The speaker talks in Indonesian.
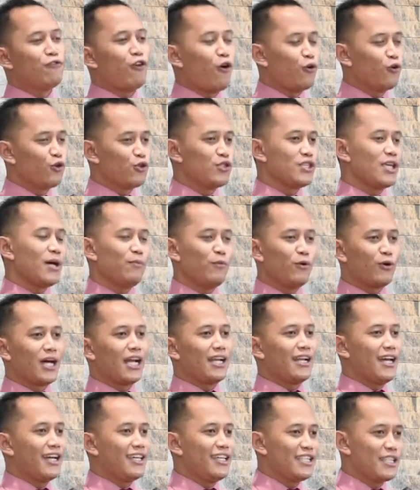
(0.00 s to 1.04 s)
fokusnya
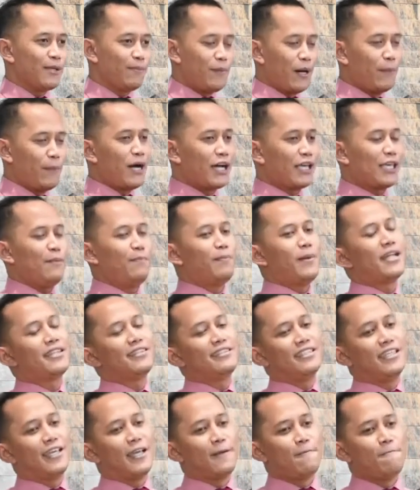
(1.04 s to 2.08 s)
bukan lagi sebab
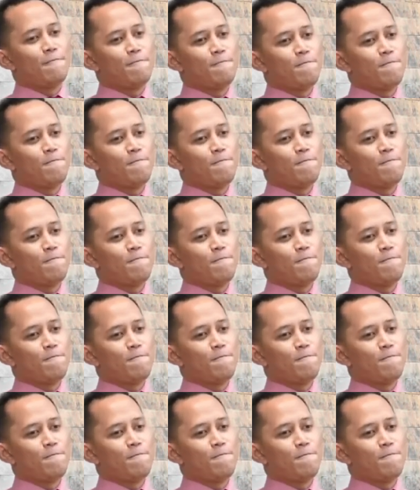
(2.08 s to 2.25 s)
akibatnya.